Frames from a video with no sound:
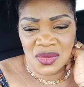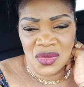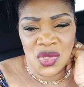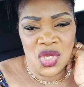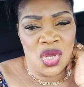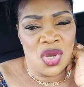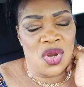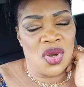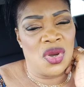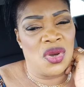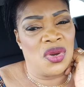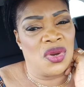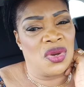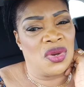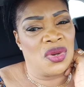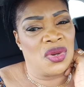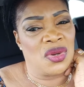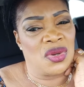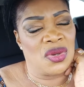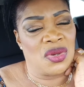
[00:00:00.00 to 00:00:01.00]
non
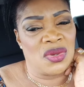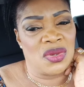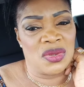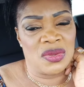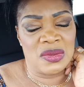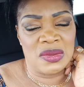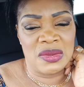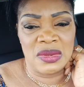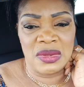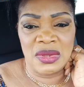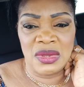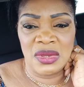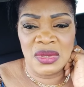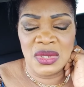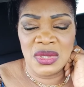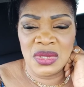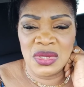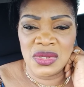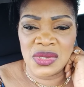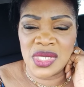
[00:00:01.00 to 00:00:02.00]

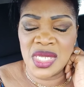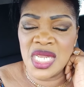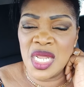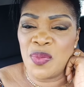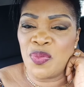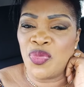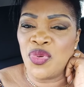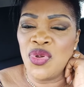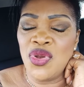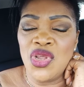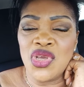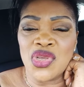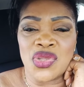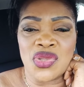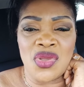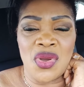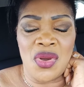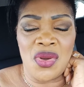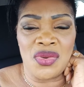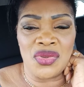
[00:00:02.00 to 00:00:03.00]
ce n'est plus le
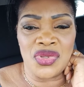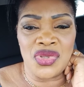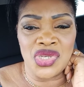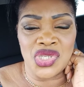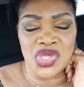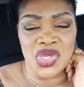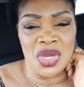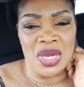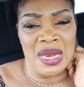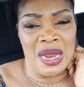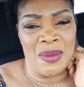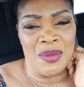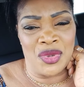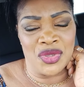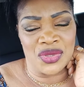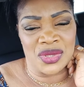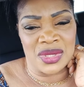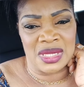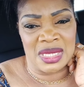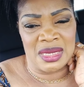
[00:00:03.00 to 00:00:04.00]
temps de se
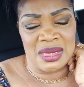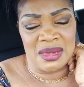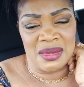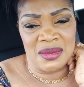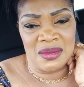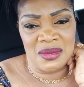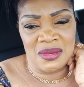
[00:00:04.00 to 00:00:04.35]
lamenter